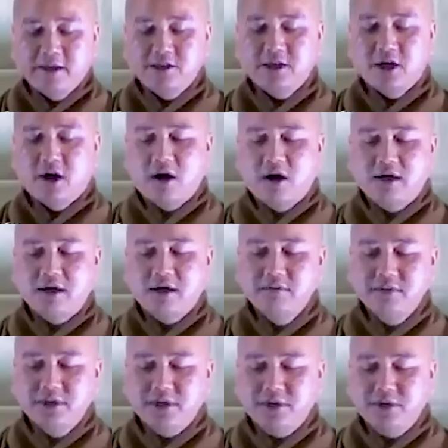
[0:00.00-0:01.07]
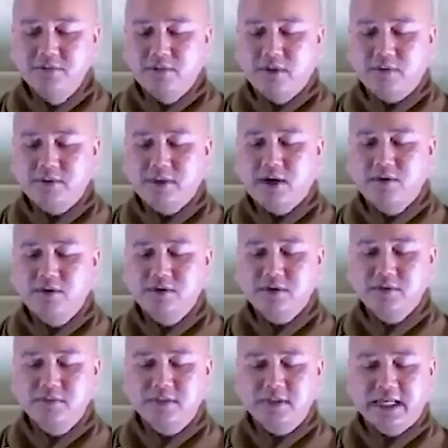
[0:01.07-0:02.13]
Trò không hiểu một câu
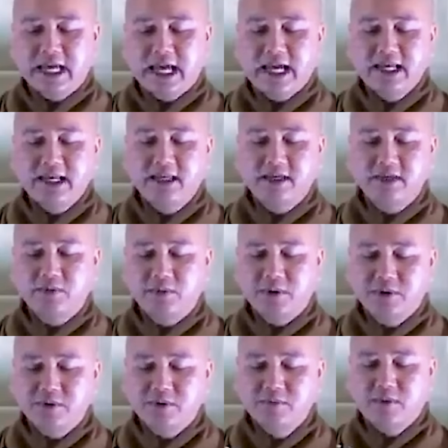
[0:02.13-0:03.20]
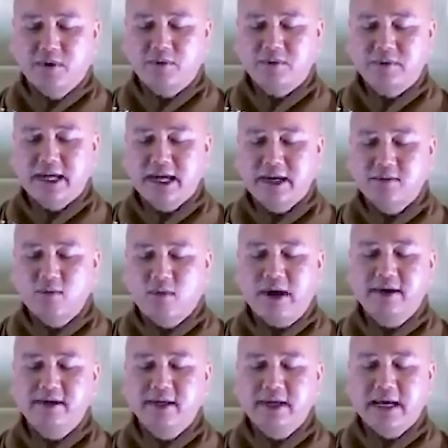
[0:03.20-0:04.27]
trong 12 lời nguyện của Bồ Tát
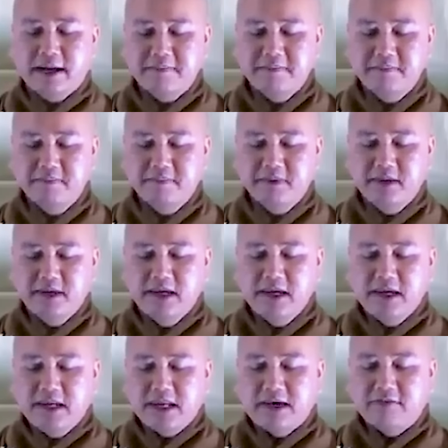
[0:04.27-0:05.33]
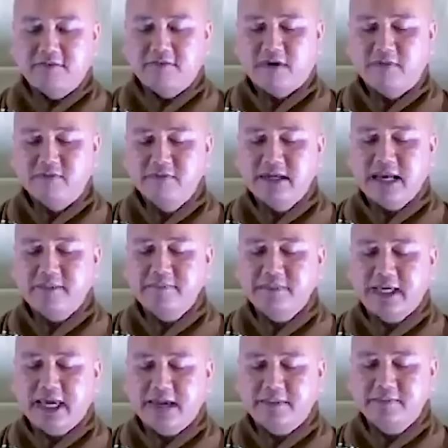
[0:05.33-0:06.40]
Quán Thế Âm là vọng nam
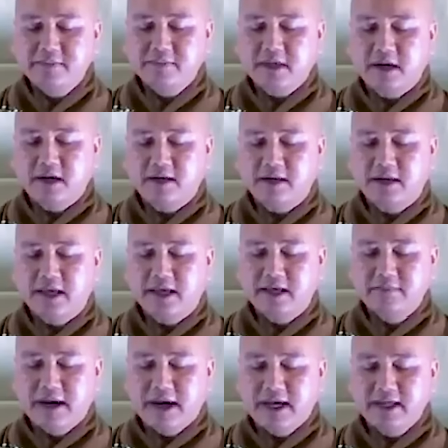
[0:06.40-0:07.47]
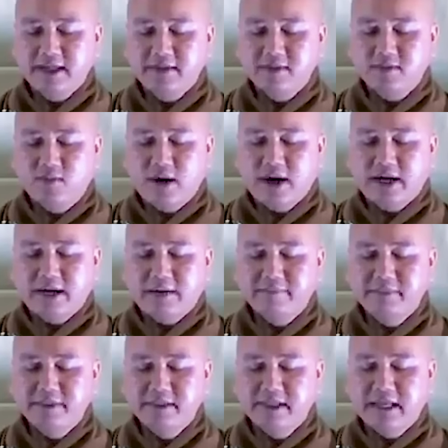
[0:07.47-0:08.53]
nham cần lễ bái Quan
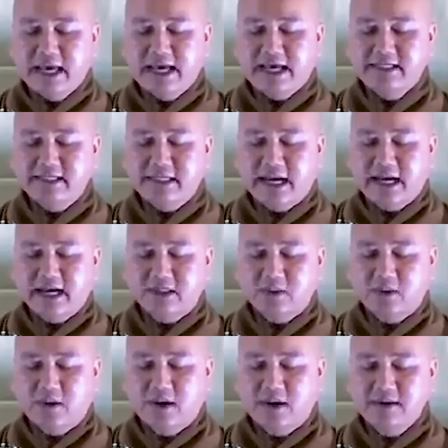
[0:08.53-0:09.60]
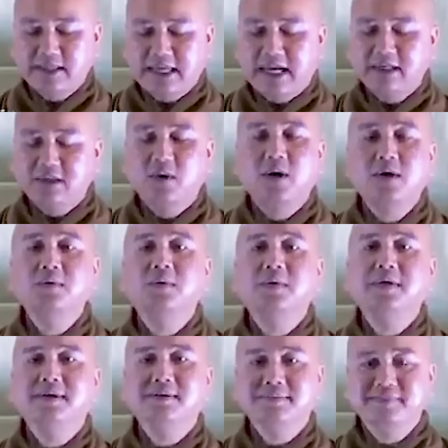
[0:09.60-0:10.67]
Âm Như Lai già tỏa giải thoát
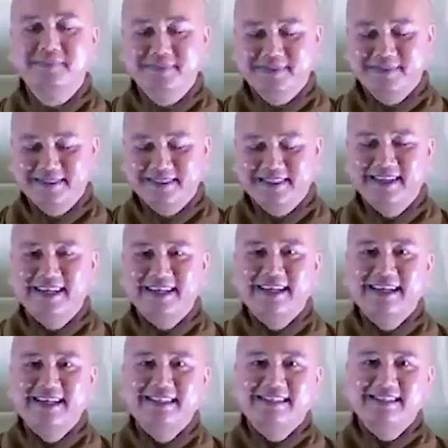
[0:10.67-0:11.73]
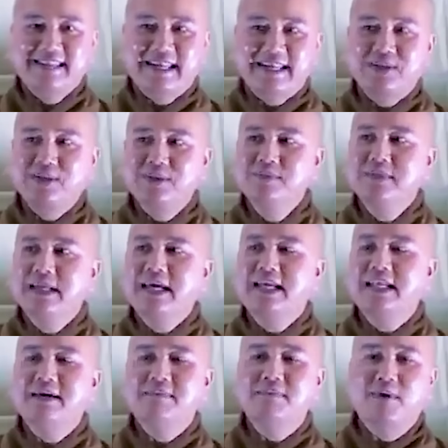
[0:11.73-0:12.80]
nguyện. Thưa đại chúng,
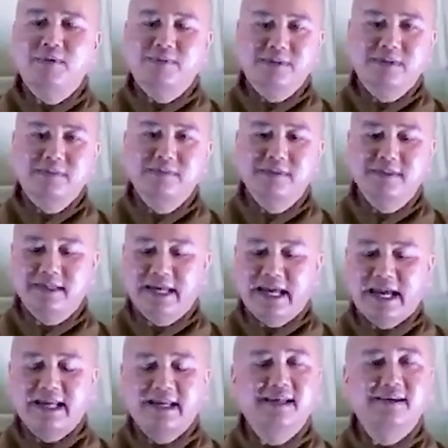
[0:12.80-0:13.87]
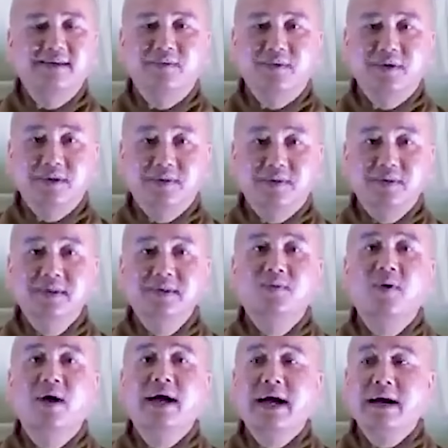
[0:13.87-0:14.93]
đây là một trong 12 lời nguyện của Đức
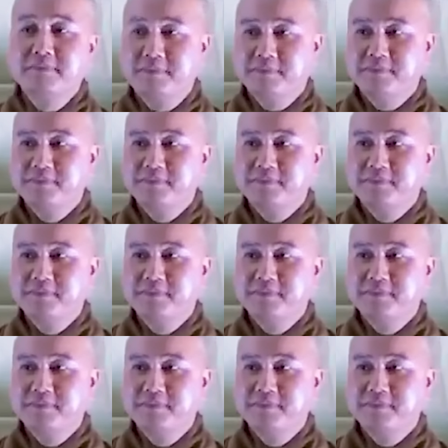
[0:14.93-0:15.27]
Quan Âm.